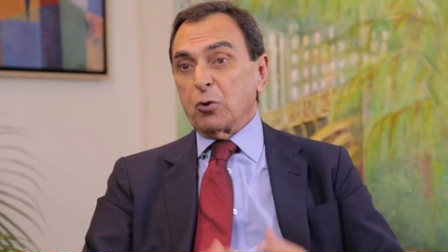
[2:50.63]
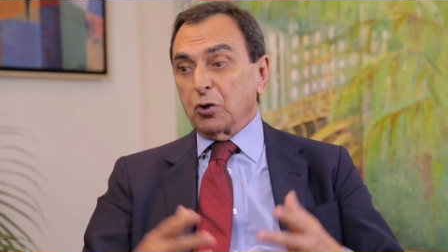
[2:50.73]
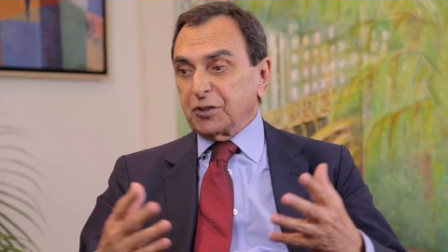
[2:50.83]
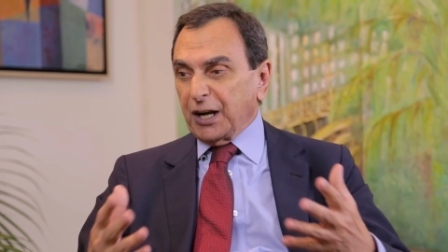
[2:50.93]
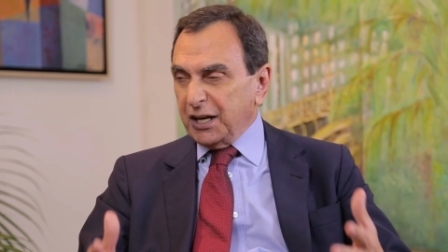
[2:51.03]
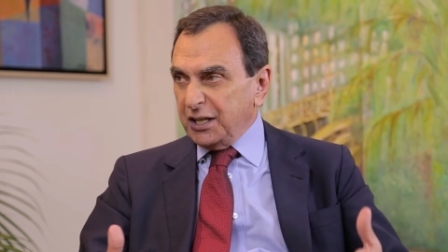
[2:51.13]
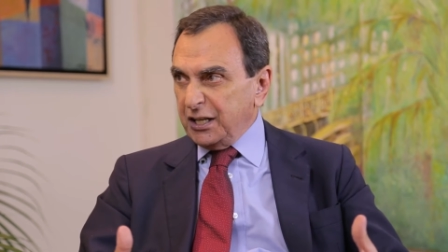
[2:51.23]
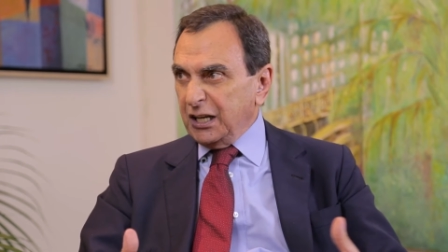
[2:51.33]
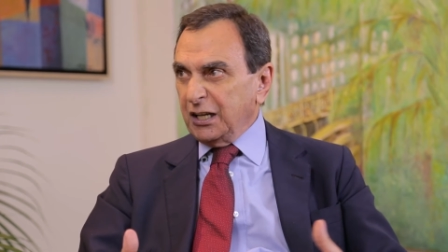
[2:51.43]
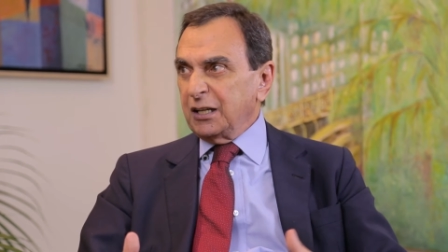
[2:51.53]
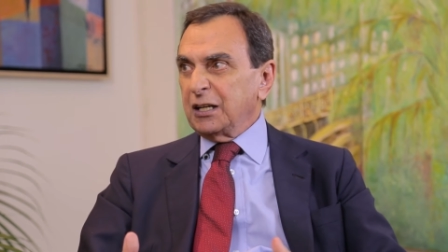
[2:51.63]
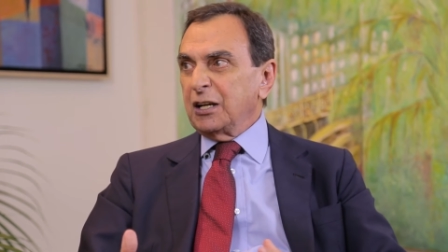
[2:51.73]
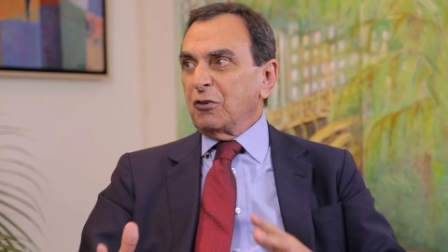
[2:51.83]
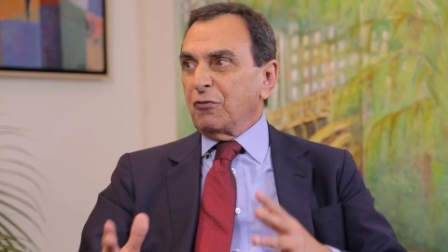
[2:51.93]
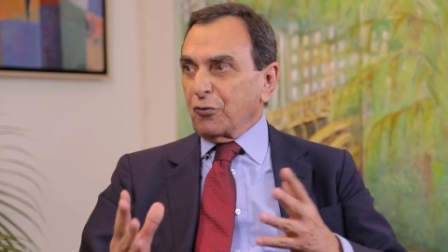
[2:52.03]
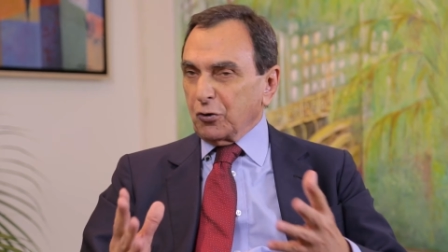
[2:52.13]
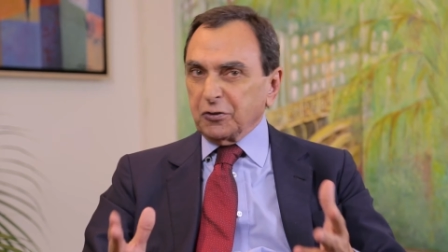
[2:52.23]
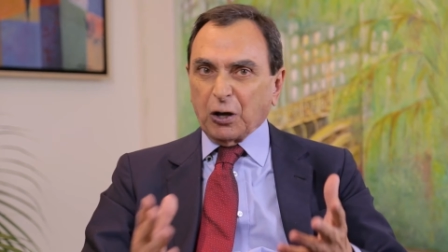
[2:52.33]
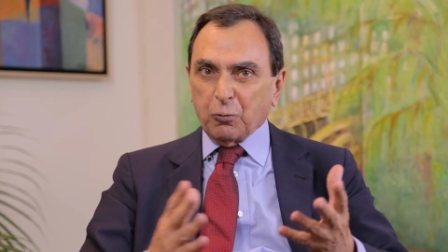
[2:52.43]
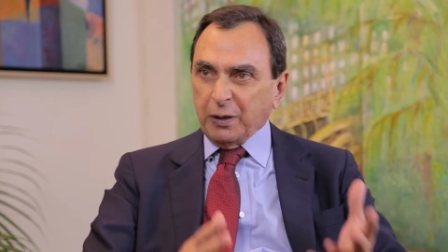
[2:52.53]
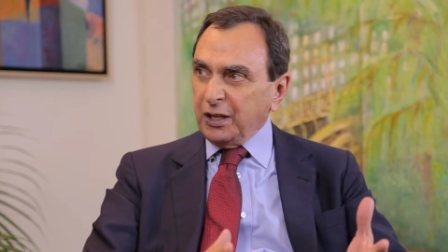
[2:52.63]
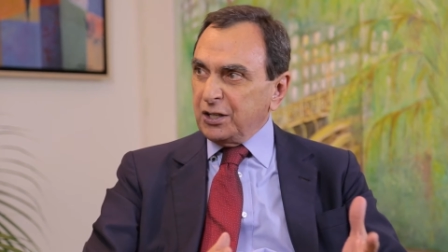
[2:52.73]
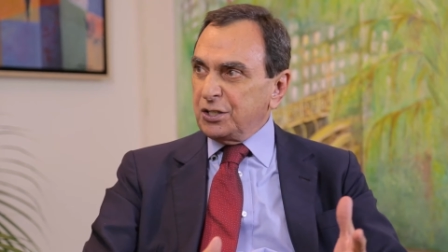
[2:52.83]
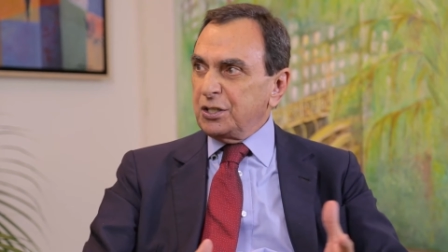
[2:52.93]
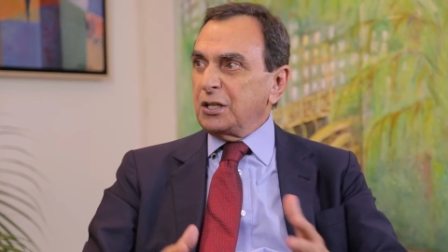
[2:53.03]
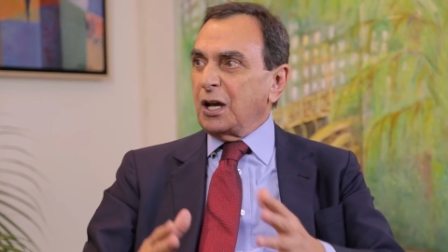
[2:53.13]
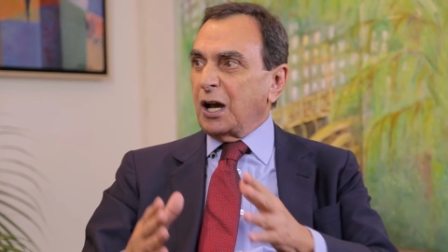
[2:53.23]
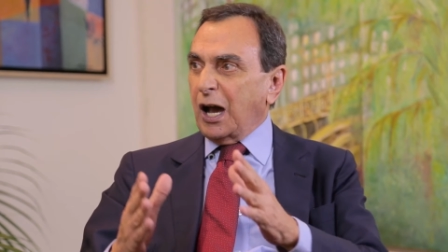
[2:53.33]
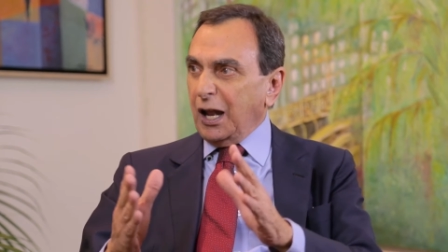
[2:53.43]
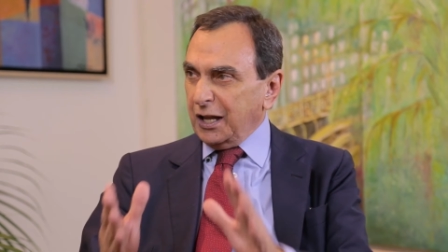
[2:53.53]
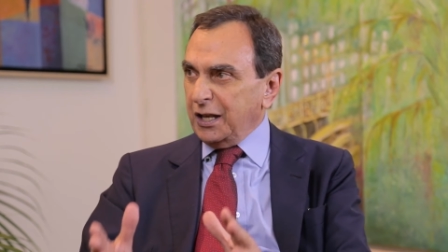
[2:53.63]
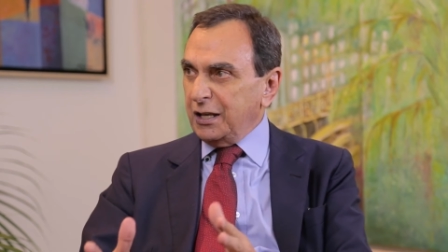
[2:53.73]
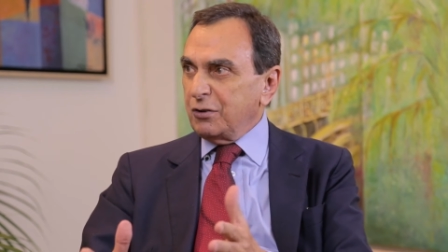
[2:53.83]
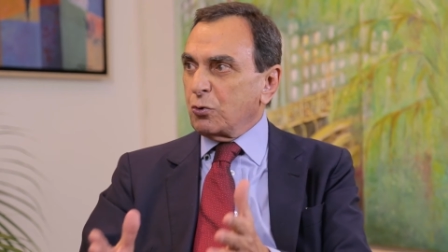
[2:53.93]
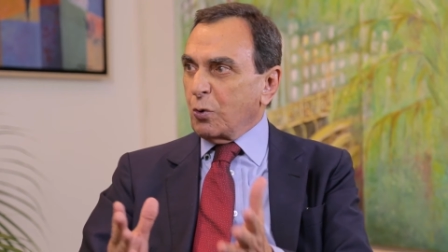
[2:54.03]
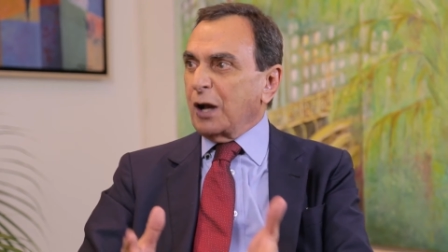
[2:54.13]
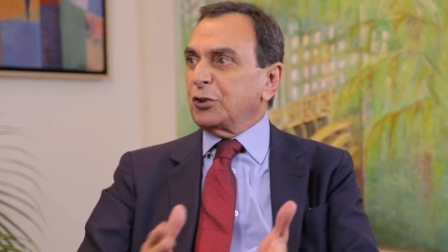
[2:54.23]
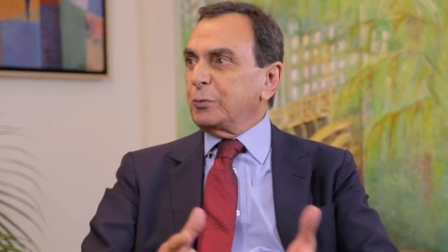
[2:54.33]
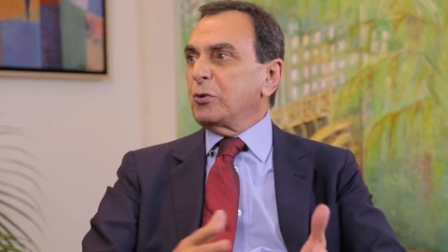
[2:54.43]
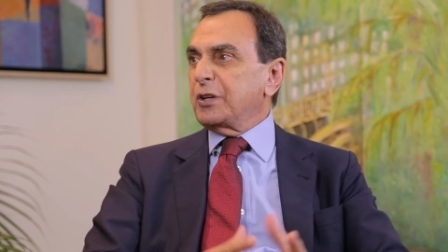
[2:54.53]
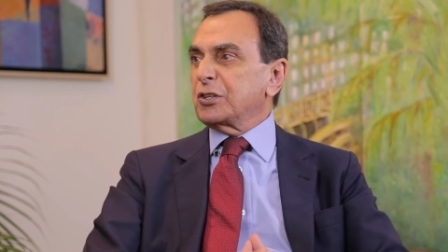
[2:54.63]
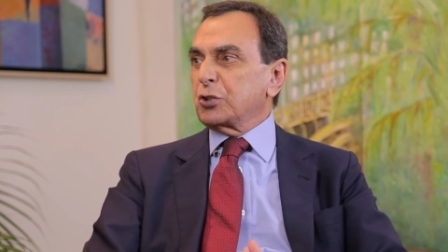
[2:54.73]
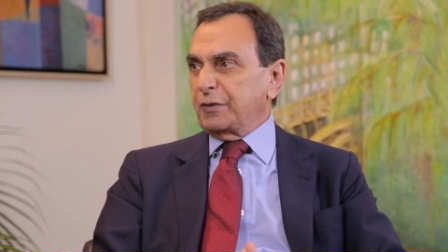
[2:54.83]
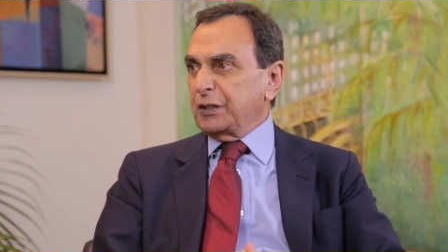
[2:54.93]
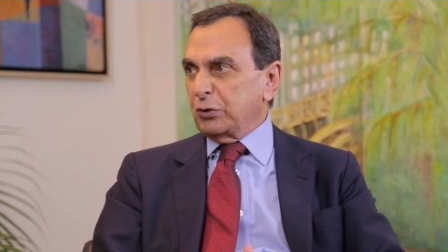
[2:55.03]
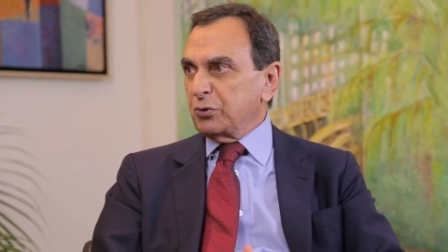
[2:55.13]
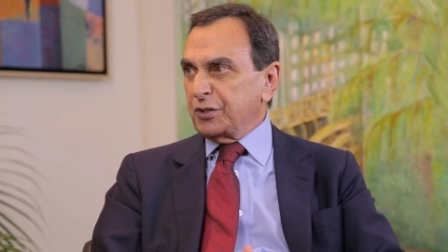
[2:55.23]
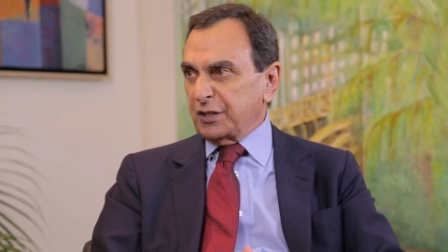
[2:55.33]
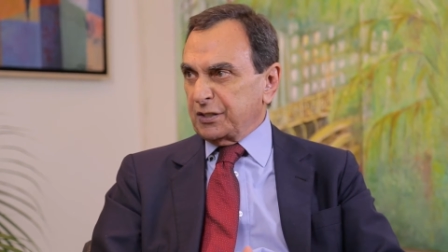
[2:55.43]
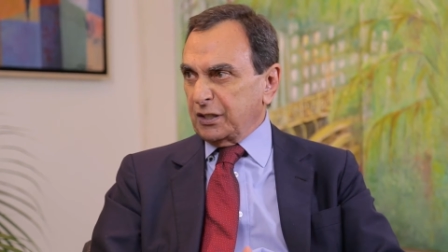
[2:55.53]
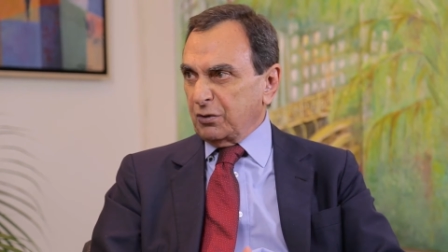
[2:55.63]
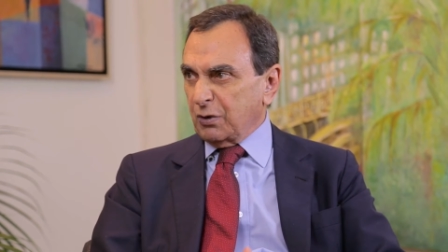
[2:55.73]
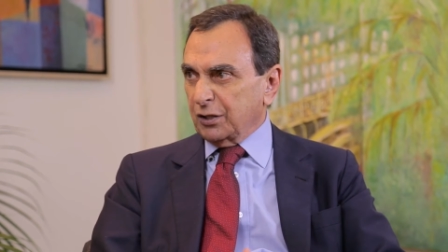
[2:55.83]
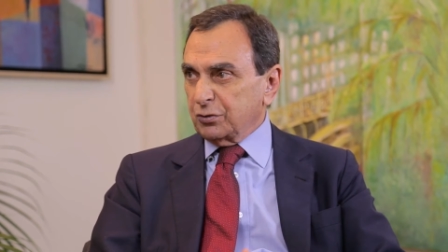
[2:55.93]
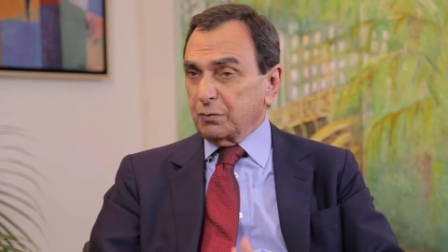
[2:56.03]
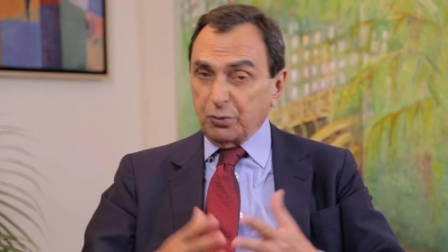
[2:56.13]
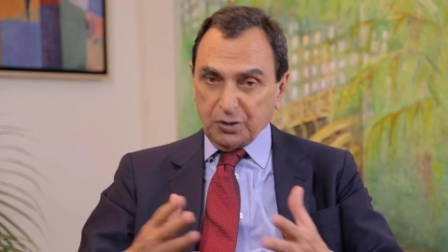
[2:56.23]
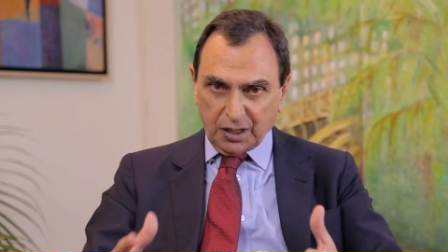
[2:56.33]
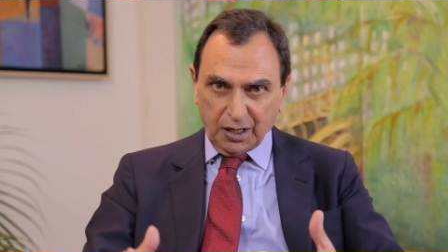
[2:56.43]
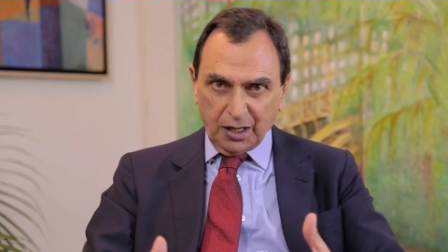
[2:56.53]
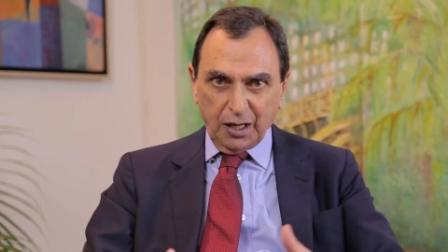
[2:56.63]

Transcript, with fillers: contraria frontalmente a Lei 4.591 de 64. Por quê?